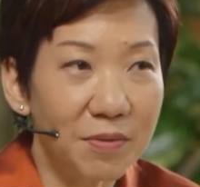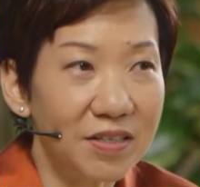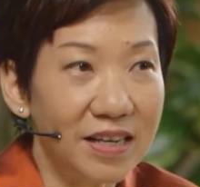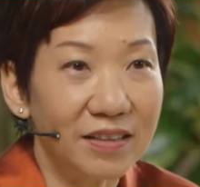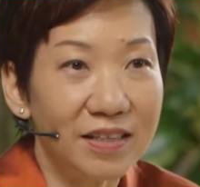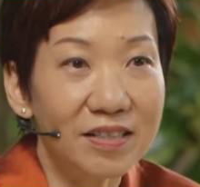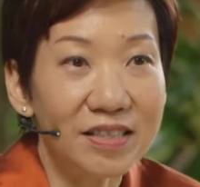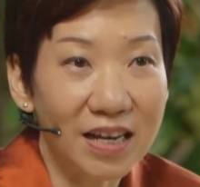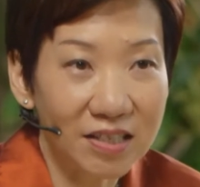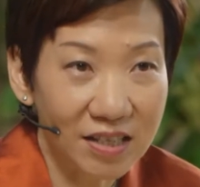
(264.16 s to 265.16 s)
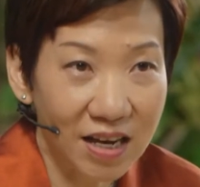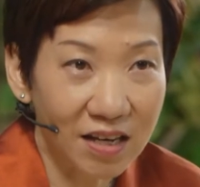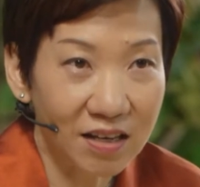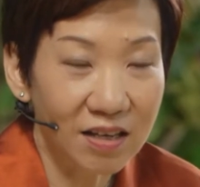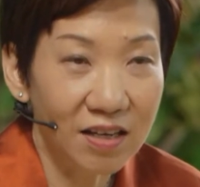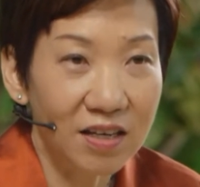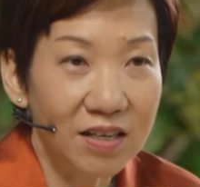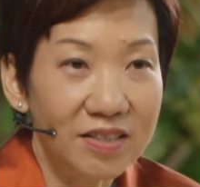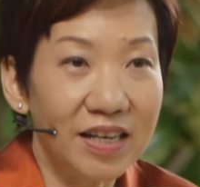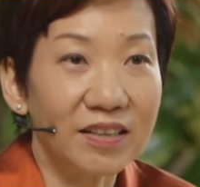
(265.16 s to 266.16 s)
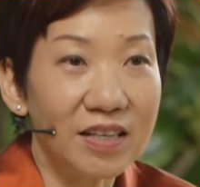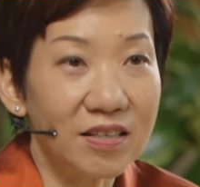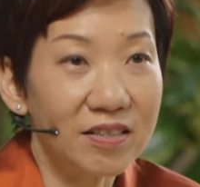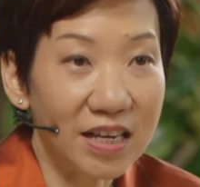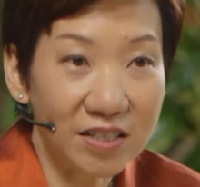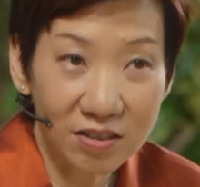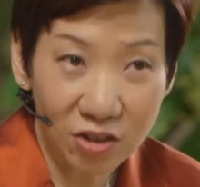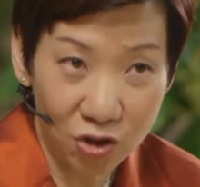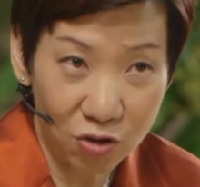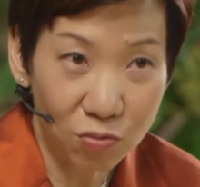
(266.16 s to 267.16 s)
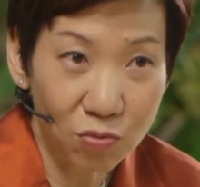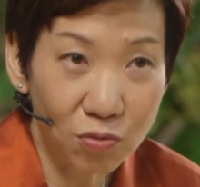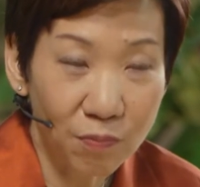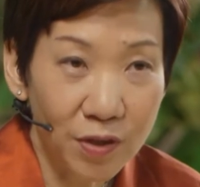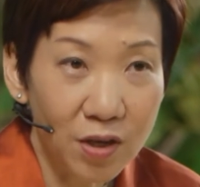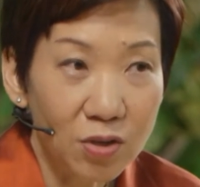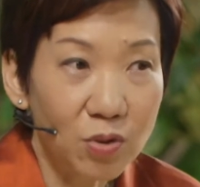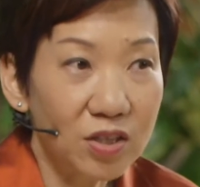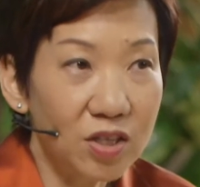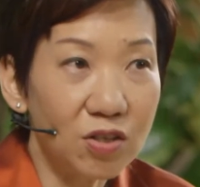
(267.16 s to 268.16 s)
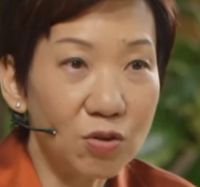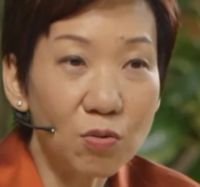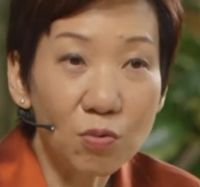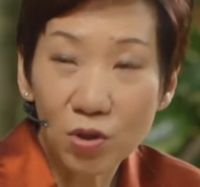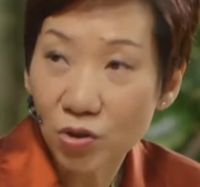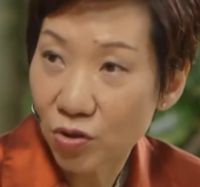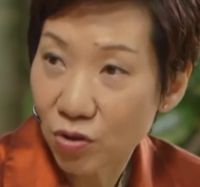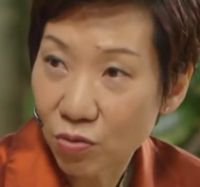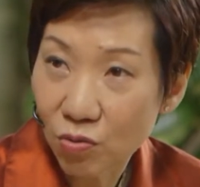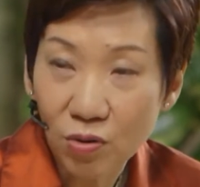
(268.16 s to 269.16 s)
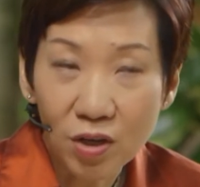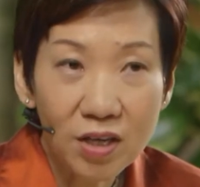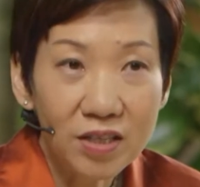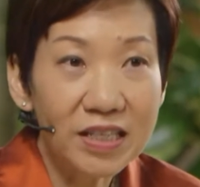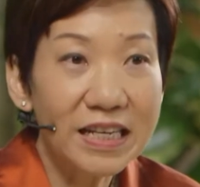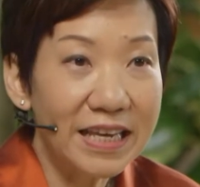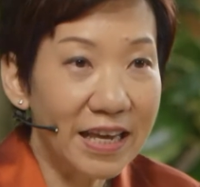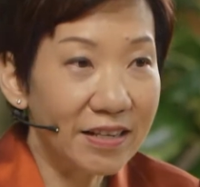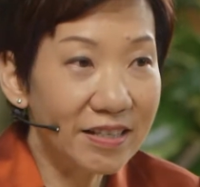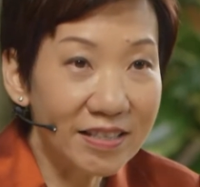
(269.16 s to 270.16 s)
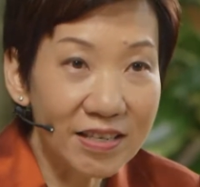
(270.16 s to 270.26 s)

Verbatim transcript: 他们想念家乡，想念家乡的食物。所以其实通过食物是联